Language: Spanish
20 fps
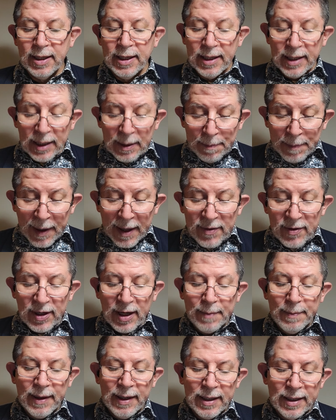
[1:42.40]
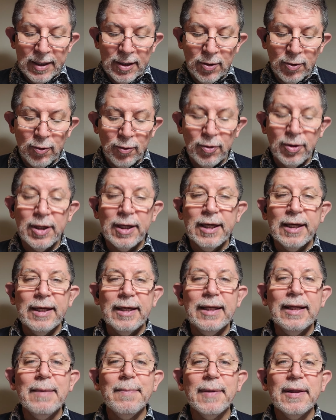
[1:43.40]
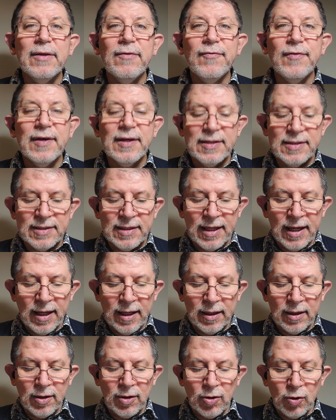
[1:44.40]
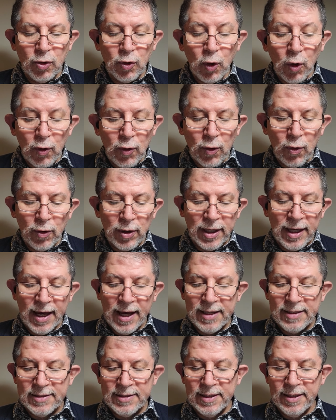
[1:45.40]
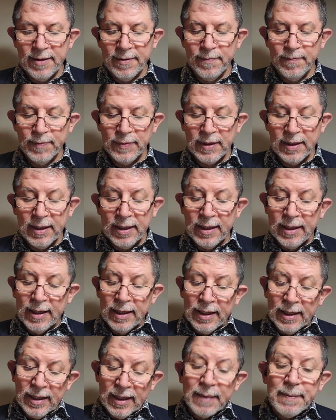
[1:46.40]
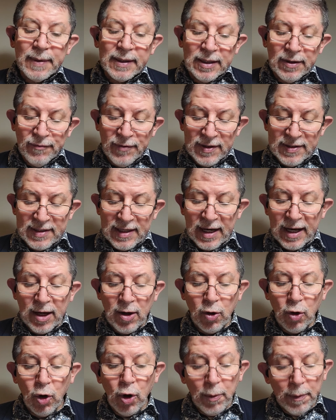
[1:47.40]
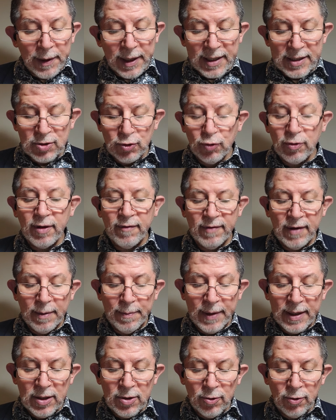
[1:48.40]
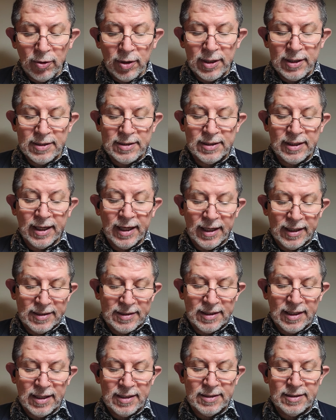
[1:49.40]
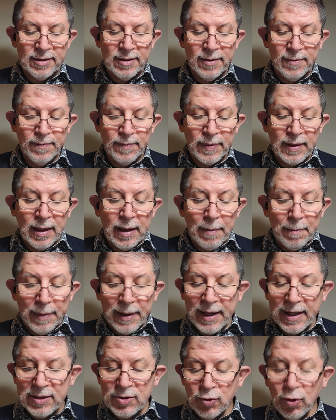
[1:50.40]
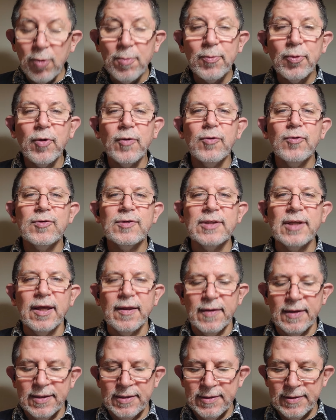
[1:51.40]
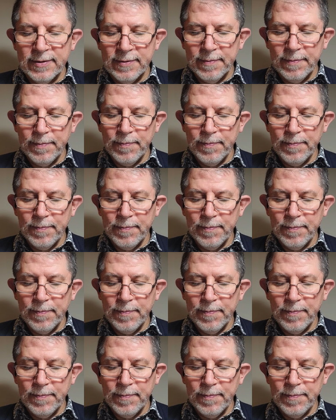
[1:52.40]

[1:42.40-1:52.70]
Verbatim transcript: El Padre ama al Hijo y le manifiesta todo lo que hace. Le manifestará obras todavía mayores que estas, para asombro de ustedes.